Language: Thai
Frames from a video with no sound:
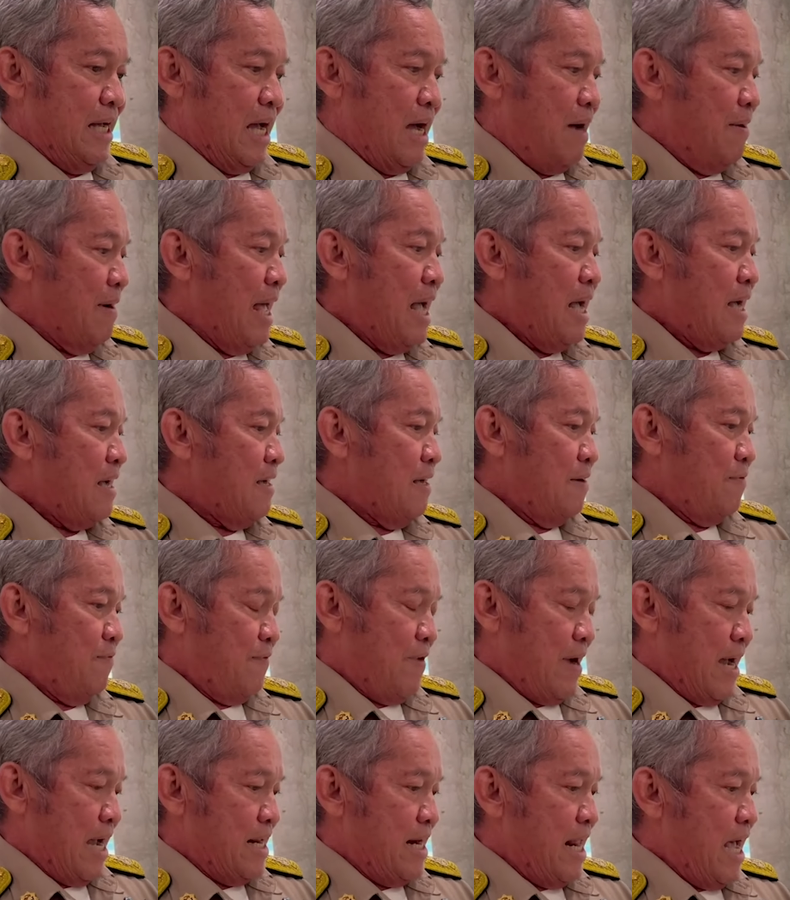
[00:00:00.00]
เอาละ
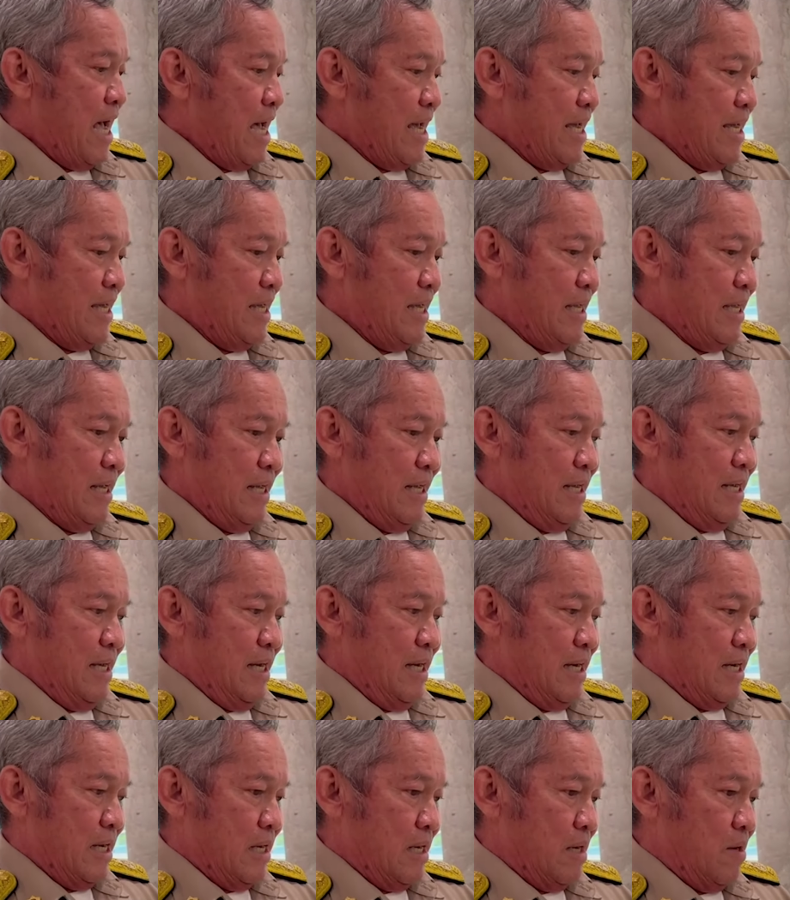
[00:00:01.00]
ฝ่ายใด
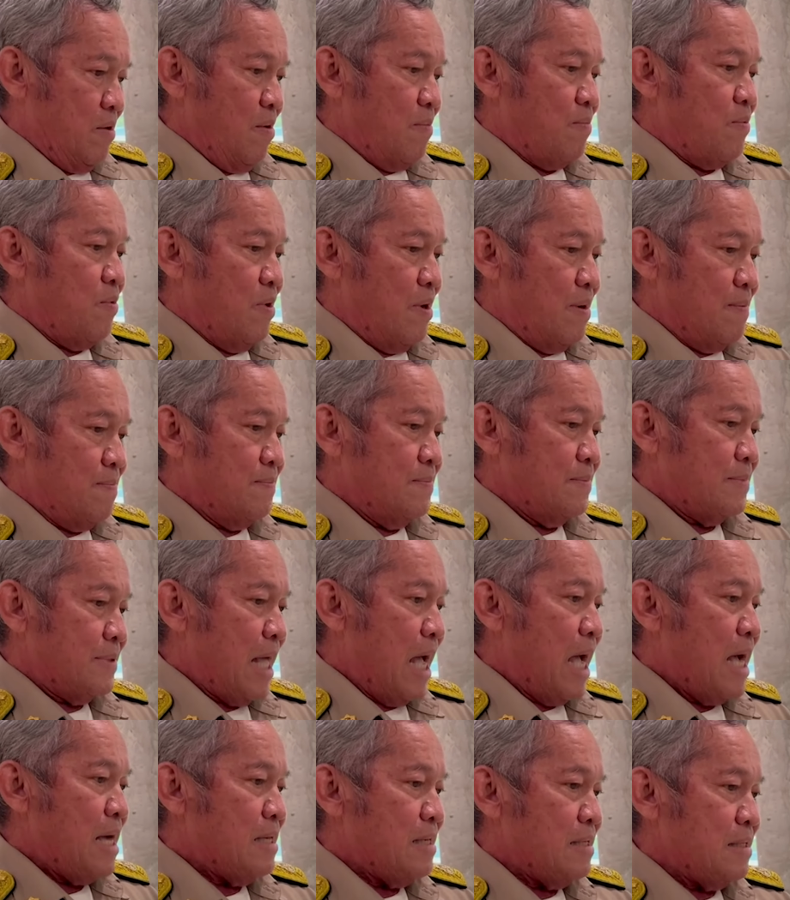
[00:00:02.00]
รวบรวม
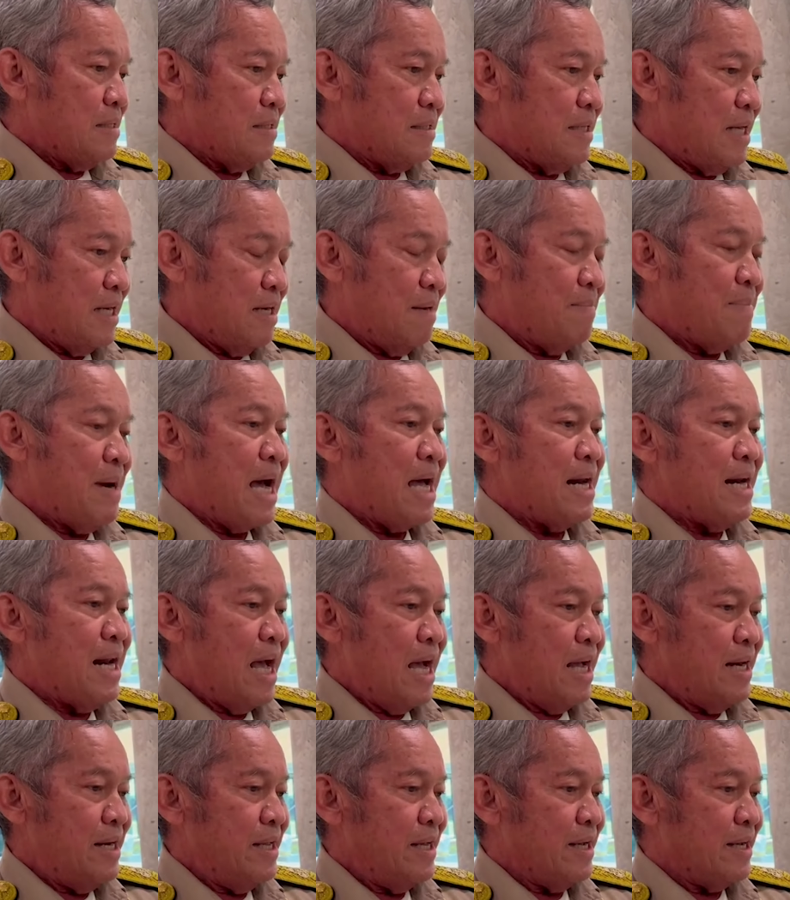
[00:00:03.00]
ตั้งรัฐบาล
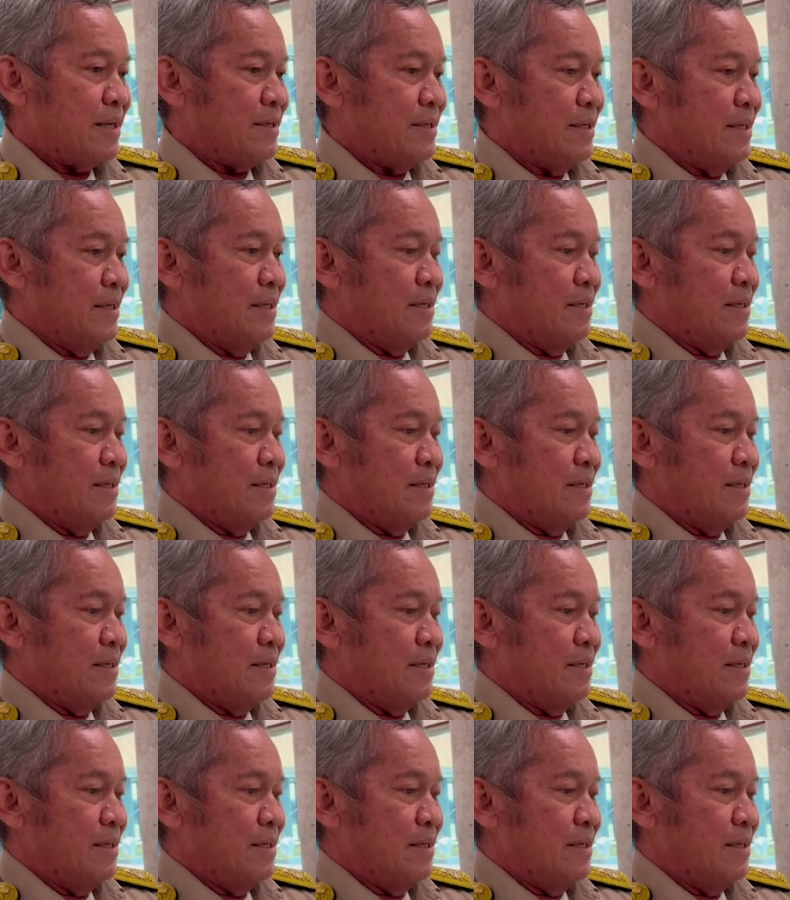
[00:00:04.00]
ได้เนี่ย